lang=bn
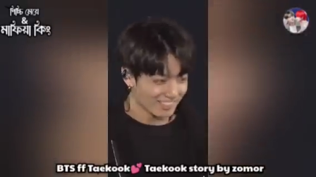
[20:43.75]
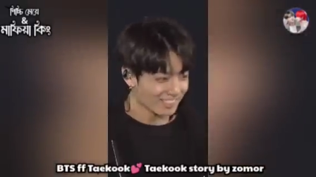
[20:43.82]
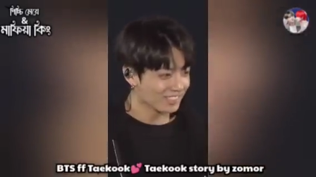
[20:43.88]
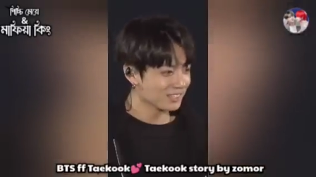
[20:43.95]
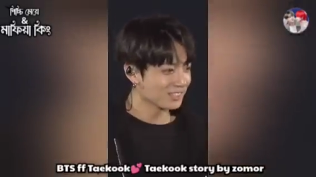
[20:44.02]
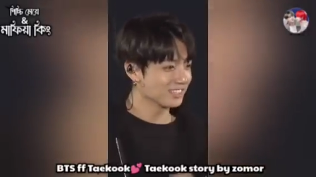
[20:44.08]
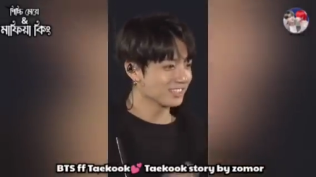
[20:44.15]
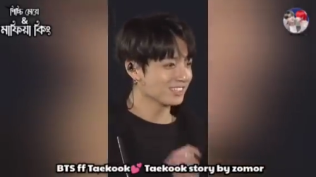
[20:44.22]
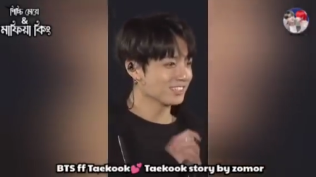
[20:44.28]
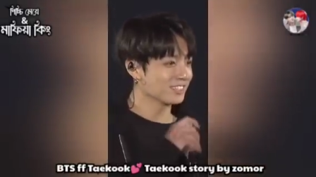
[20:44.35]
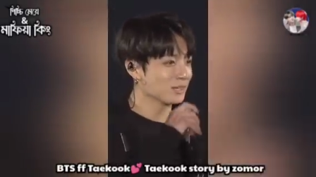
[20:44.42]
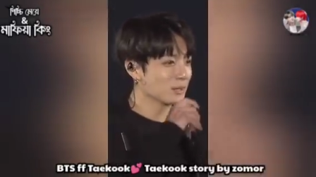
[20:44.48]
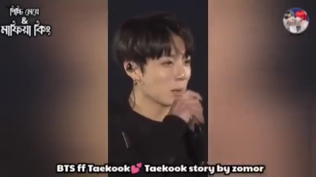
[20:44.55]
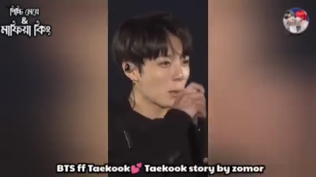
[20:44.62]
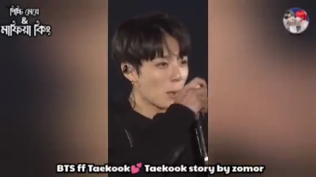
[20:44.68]
শান্ত
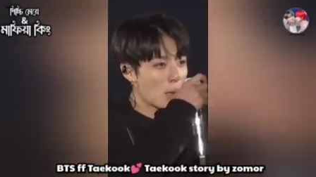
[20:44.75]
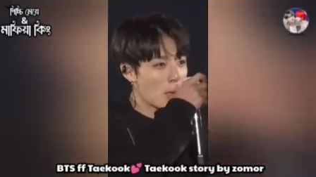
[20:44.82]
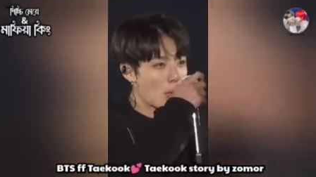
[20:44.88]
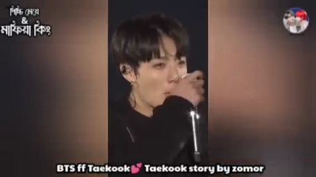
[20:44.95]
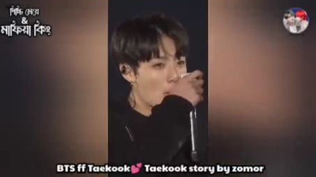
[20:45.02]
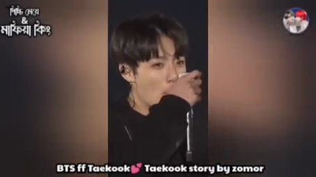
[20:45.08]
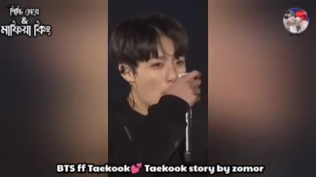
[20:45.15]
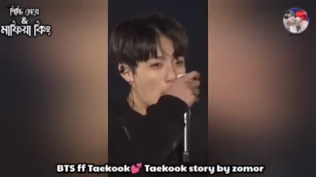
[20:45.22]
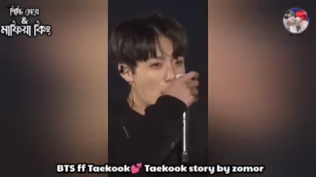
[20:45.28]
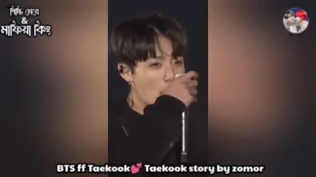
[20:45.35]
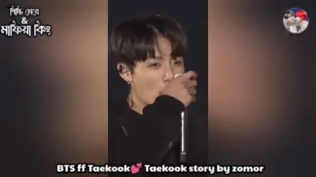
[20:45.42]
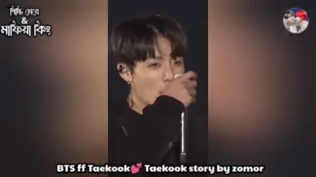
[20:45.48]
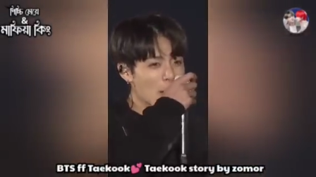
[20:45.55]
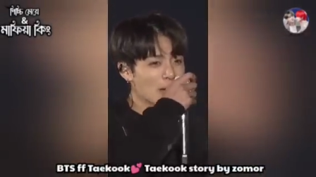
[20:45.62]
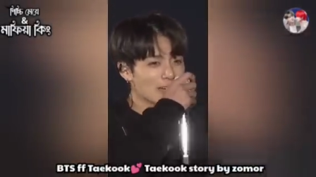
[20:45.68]
সুরে বলে উঠল
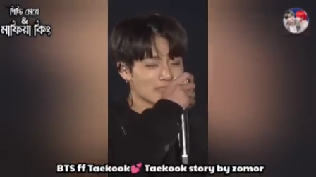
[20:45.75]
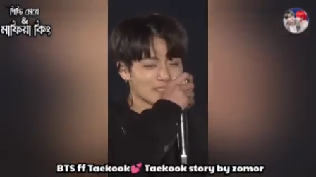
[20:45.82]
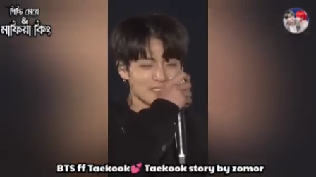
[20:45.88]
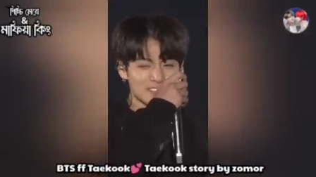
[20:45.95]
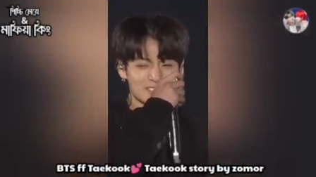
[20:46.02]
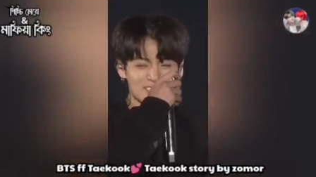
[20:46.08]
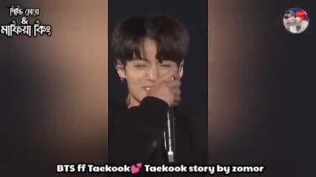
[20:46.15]
ঠিক আছে